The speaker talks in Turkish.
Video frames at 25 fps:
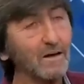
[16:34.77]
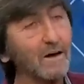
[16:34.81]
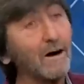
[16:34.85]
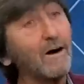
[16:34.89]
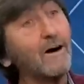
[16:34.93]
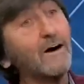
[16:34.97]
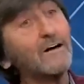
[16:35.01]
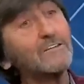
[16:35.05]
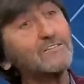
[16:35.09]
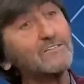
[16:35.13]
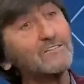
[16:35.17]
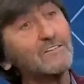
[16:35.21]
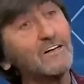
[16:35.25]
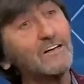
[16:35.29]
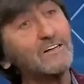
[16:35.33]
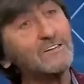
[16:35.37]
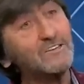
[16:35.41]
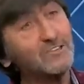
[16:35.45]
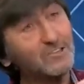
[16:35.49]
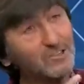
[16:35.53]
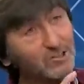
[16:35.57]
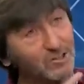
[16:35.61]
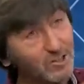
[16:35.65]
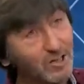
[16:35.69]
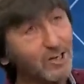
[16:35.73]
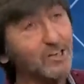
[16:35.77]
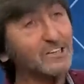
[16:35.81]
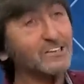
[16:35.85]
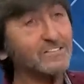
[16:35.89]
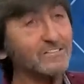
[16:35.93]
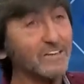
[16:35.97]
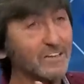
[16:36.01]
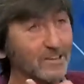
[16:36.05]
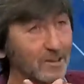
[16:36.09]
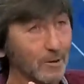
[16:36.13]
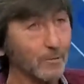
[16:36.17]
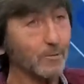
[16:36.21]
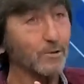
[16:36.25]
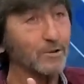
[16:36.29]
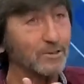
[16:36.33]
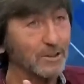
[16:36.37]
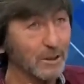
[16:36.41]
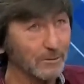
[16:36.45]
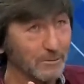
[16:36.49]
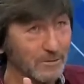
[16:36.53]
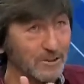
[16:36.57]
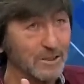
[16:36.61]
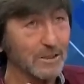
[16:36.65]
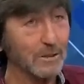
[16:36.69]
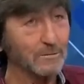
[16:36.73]
Hatta iş transfer kabul
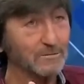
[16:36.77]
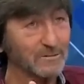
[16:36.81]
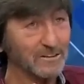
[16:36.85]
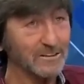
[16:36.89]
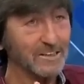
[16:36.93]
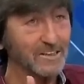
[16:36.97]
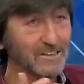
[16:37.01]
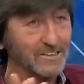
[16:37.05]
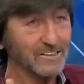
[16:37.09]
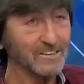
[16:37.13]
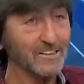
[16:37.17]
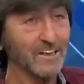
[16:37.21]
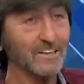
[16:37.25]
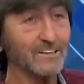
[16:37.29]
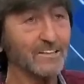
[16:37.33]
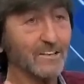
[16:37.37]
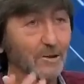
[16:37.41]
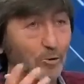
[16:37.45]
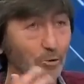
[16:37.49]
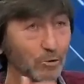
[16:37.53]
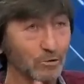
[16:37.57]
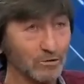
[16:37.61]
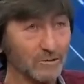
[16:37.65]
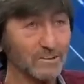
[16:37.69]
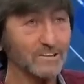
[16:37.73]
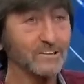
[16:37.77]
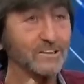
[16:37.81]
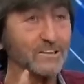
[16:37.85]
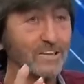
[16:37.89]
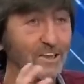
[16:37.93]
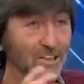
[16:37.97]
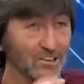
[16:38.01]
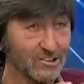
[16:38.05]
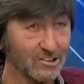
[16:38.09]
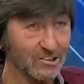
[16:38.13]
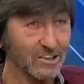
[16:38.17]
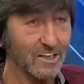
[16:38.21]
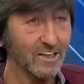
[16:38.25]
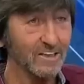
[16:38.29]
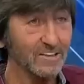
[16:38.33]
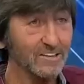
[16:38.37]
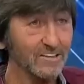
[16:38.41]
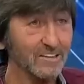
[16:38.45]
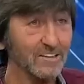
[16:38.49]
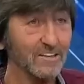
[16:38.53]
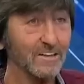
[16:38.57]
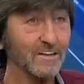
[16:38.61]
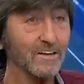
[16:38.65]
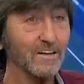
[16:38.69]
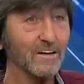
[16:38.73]
edebileceğimiz Gezzal'la Rodri geç geldi.
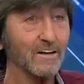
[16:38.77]
Tabii.